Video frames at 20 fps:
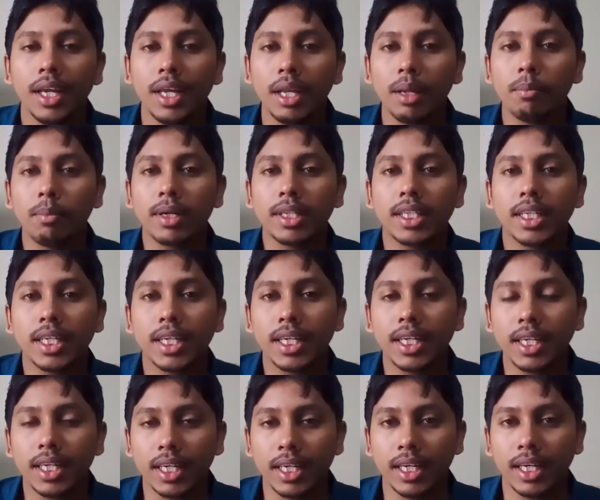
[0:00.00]
এই নাম্বার থেকে
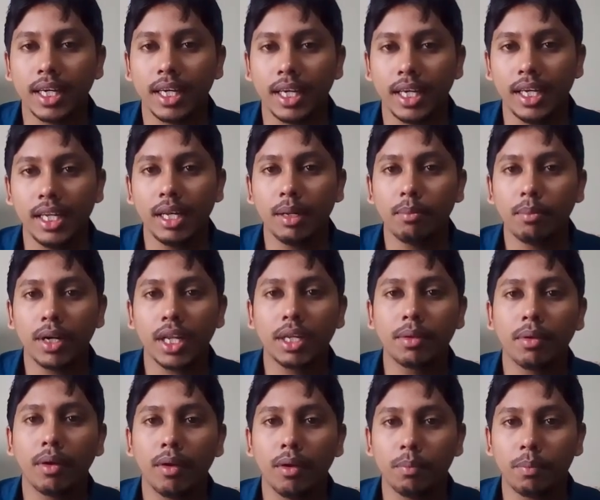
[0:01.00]
এই নাম্বার
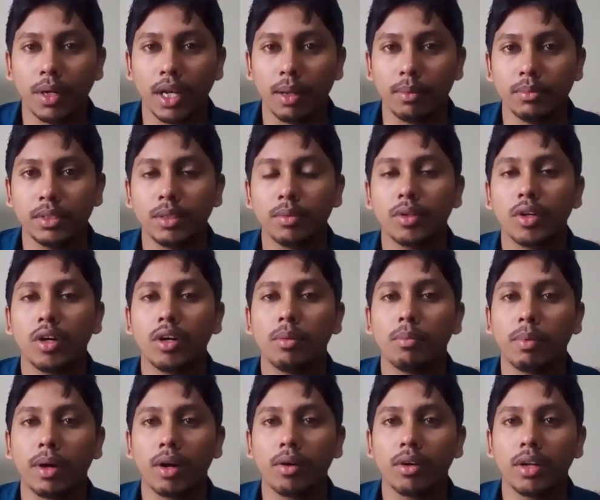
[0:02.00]
কীভাবে আমি পেলাম যখন
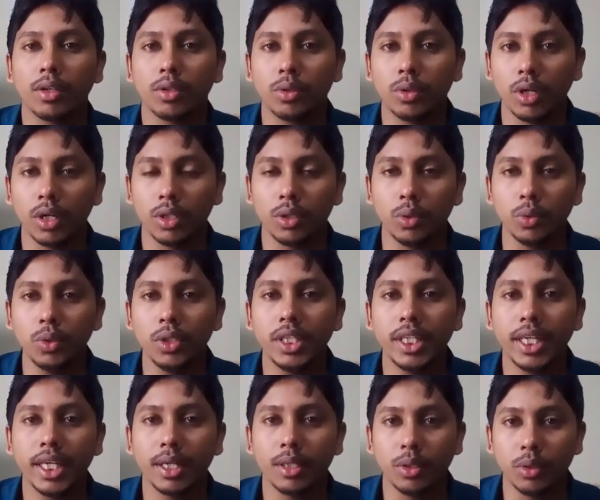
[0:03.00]
বারোটা দুই
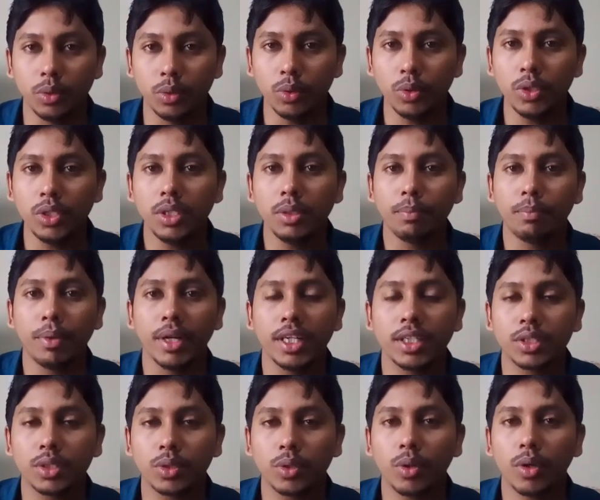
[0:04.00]
দিয়ে দুই
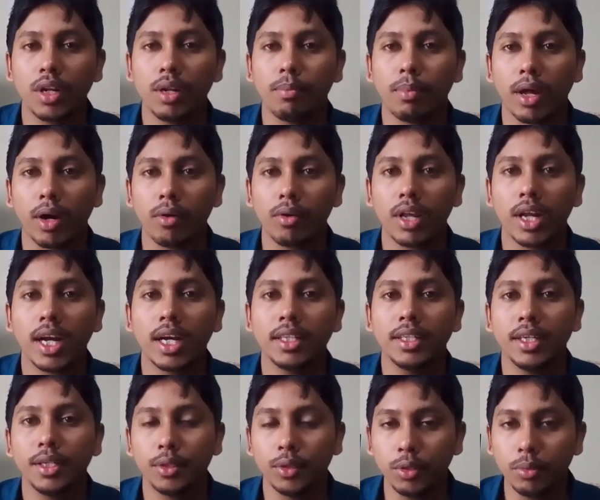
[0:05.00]
প্রেস করে বারো টাকা
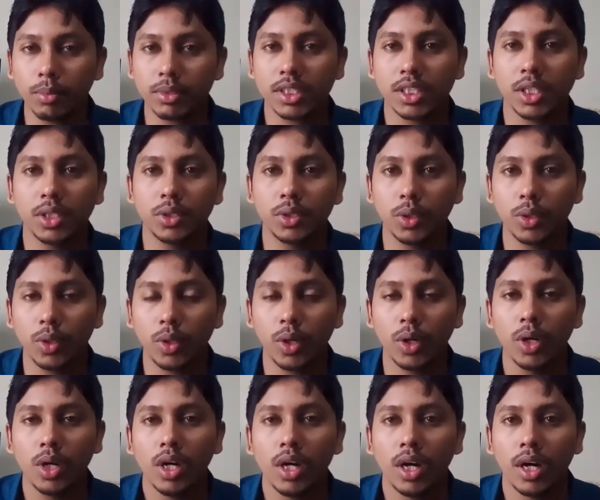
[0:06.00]
দিয়ে দুই মাসের জন্য
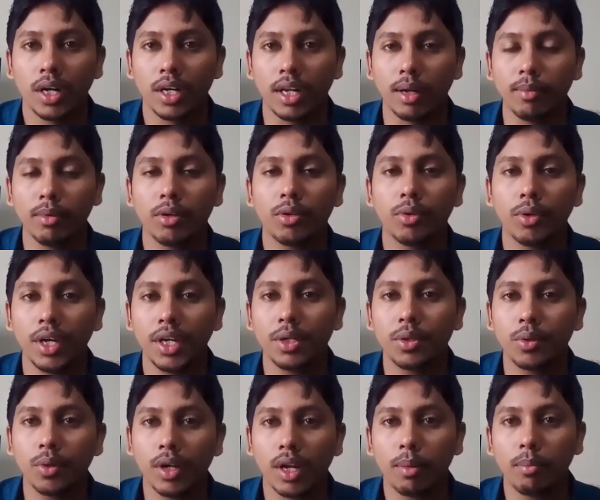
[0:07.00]
ডাবল টু এইট
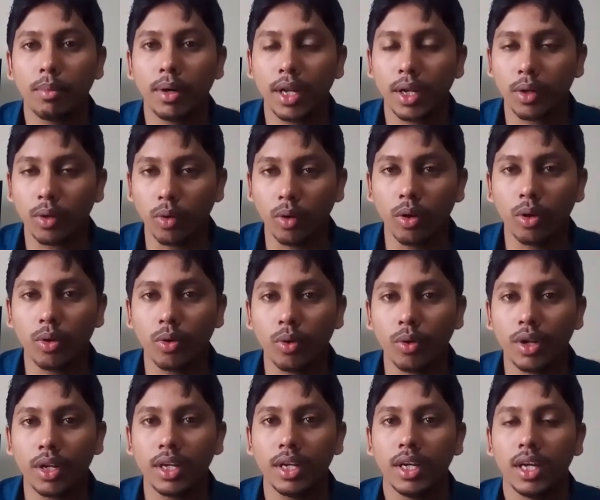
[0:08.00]
টু নাম্বারে কল
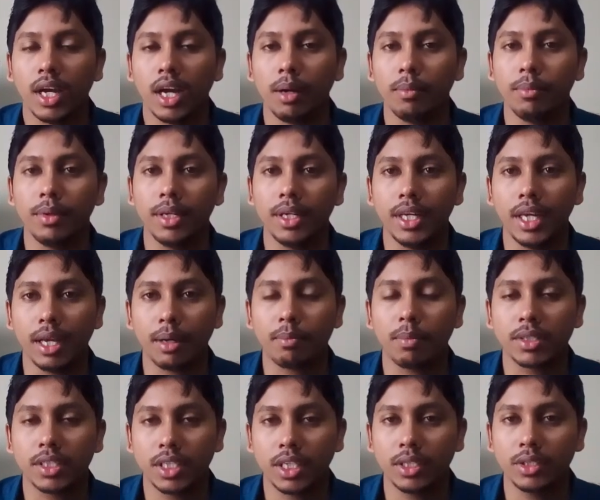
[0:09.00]
করে আমি এক
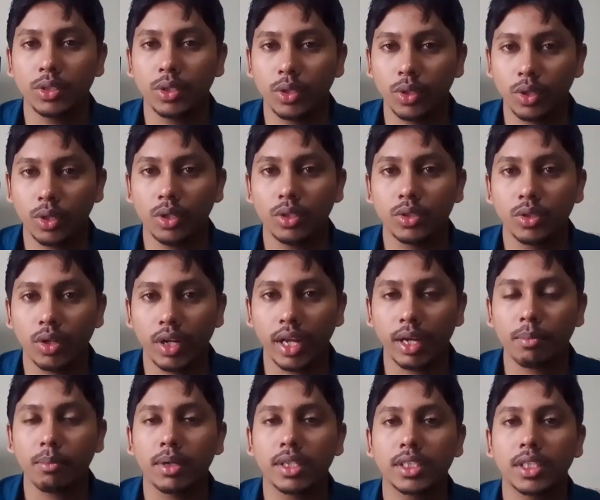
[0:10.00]
মাসের জন্য সরি
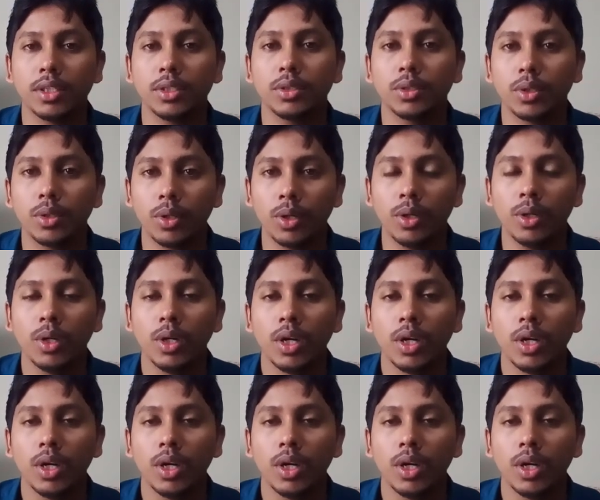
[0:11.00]
এক মাসের জন্য